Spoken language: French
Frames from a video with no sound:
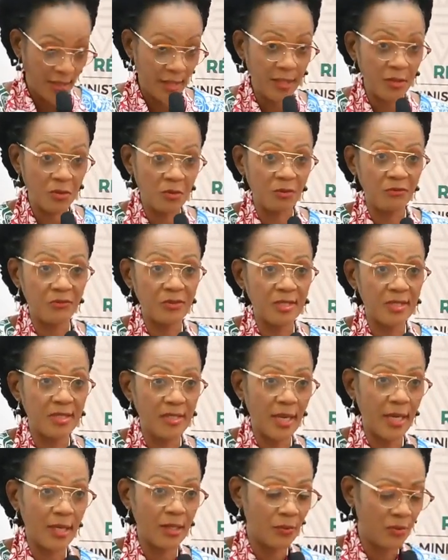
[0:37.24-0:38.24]
les
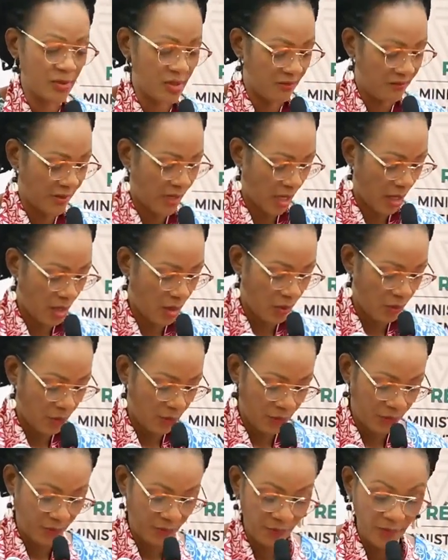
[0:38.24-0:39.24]
officiels de divers rangs,
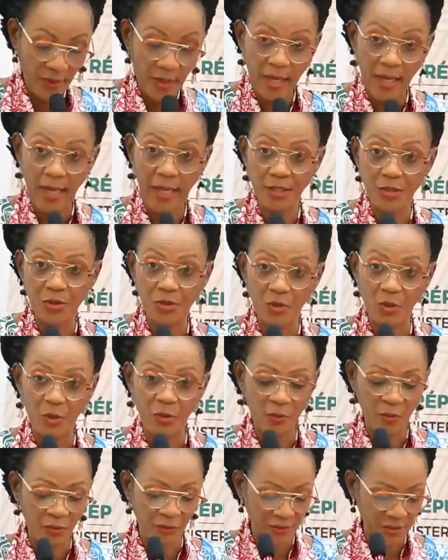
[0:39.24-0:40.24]
acheteurs
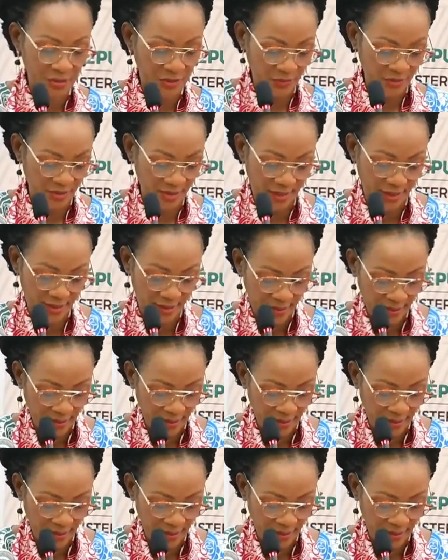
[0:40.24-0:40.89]
professionnels,